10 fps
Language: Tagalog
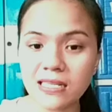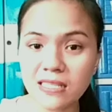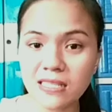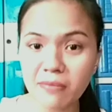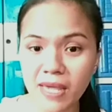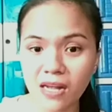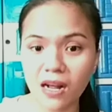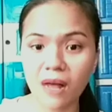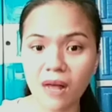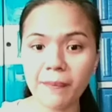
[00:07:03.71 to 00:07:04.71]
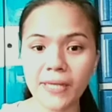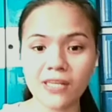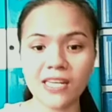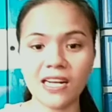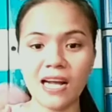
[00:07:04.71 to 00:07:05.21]
sa makeup, pero
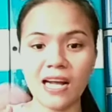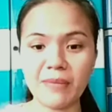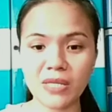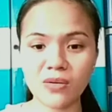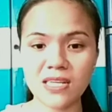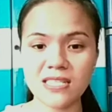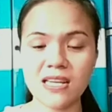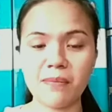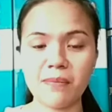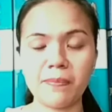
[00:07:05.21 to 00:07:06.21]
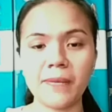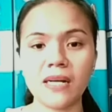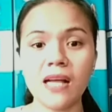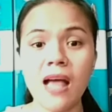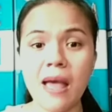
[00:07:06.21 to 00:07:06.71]
ginagamit ko lang sila pag
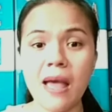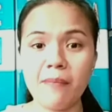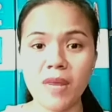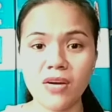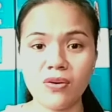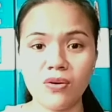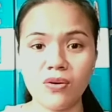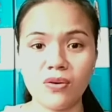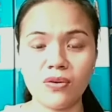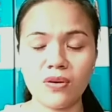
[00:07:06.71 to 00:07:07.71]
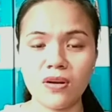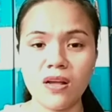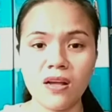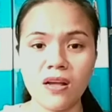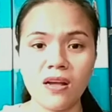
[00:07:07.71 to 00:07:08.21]
merong
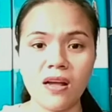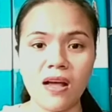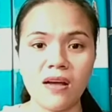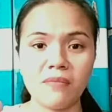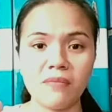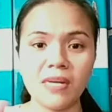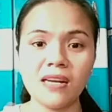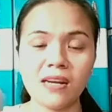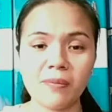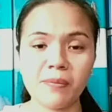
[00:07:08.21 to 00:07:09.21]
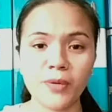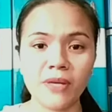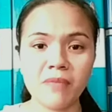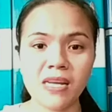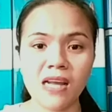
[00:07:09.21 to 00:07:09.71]
uh, magre-report
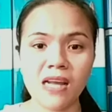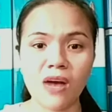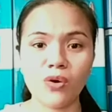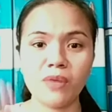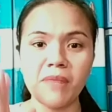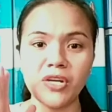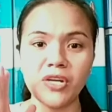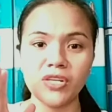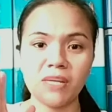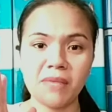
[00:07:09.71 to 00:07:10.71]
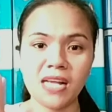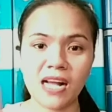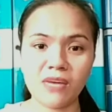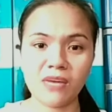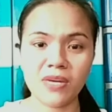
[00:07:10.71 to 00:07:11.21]
bigla or meron kaming gagawin na